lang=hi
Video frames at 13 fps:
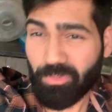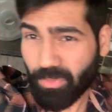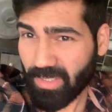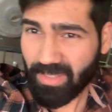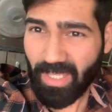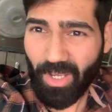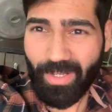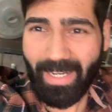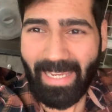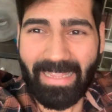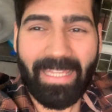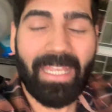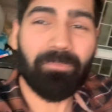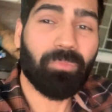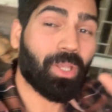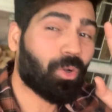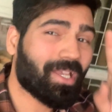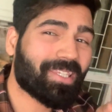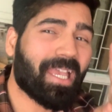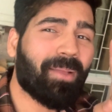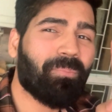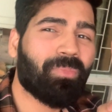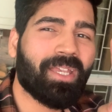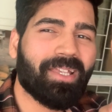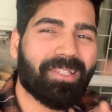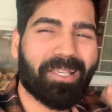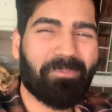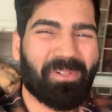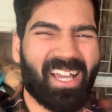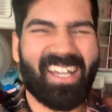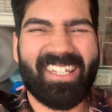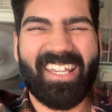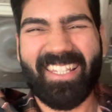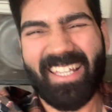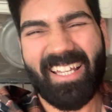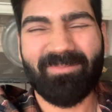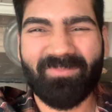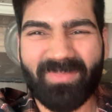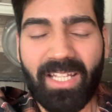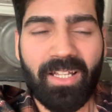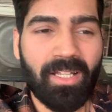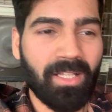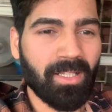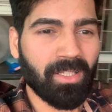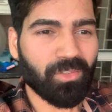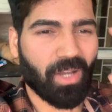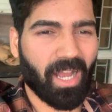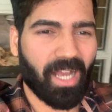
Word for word: स्वस्थ हैं और हेल्दी हैं देखो ऐसा है सब घर जैसा है तो